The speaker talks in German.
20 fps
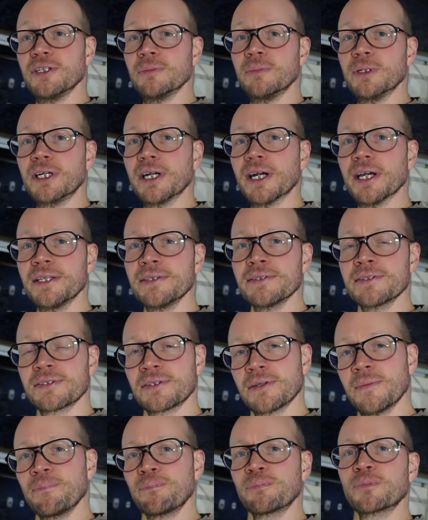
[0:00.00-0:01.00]
hier
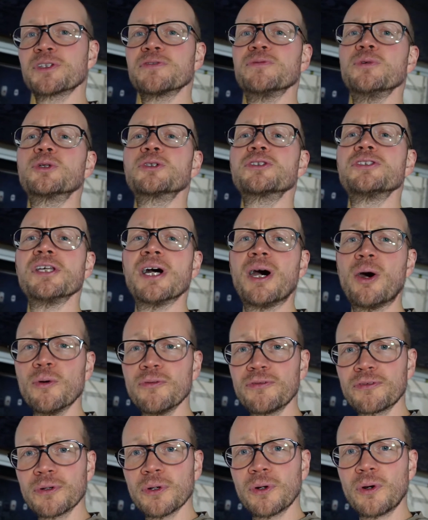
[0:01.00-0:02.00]
begrenzt. Es wirkt sehr
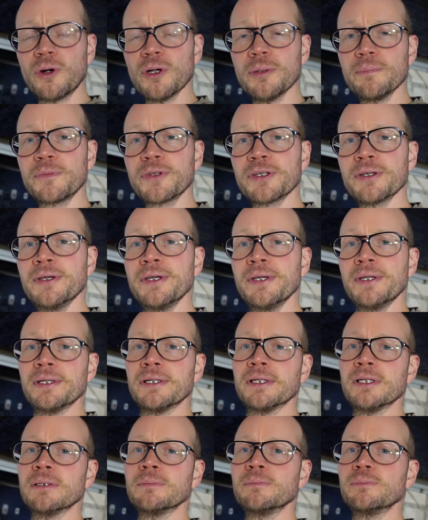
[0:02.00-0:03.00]
aufgeräumt
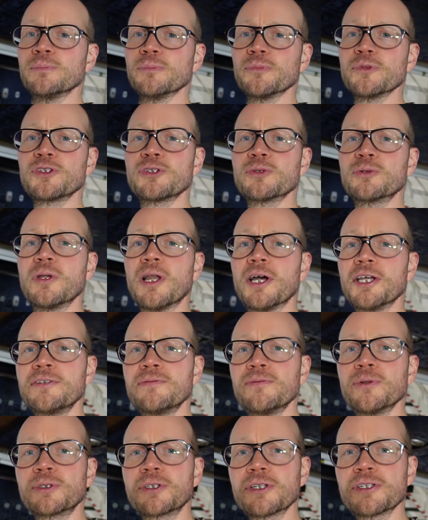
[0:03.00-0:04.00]
ähm, und
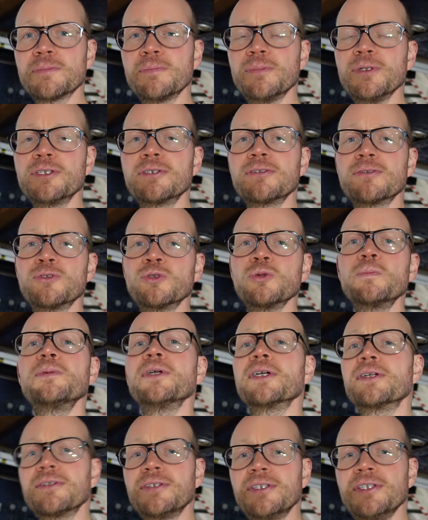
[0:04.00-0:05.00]
zugleich wirkt das Bild
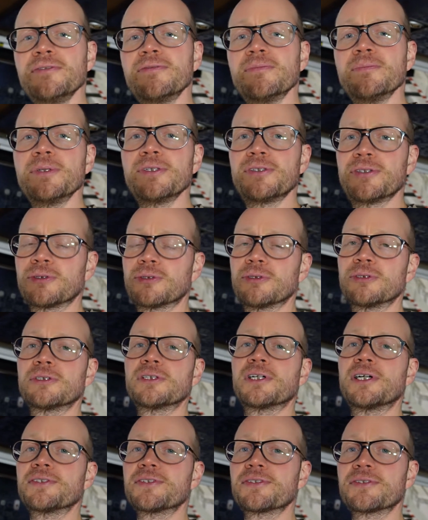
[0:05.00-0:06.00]
subjektiv ein bisschen
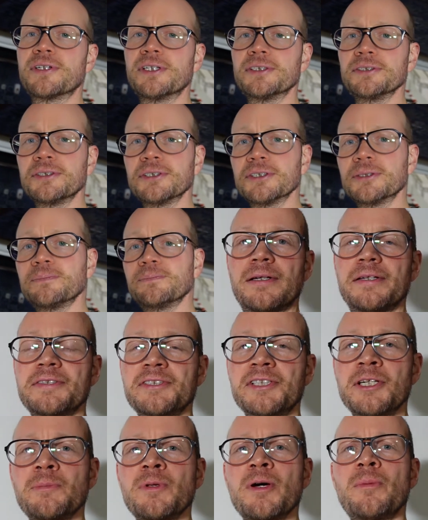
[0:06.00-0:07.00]
kontrastreicher.
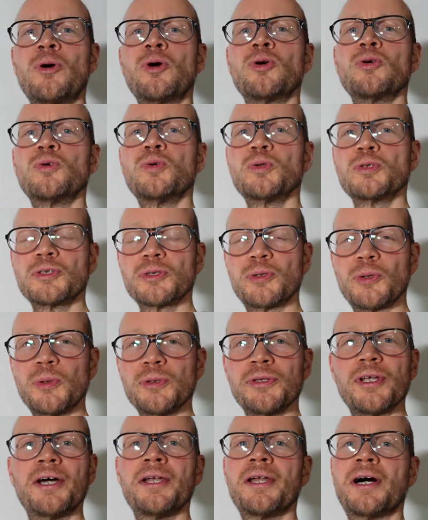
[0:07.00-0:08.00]
Es gibt aber auch einen guten
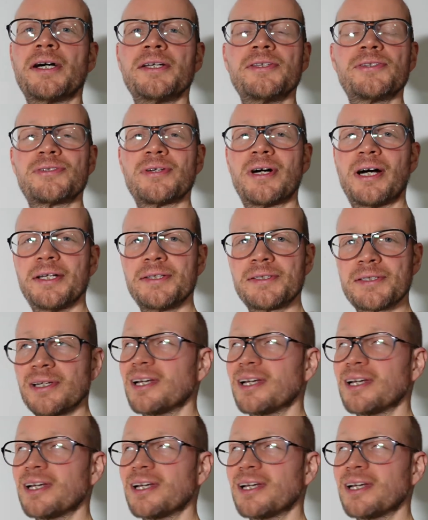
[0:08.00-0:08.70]
Grund, eine 1 zu 1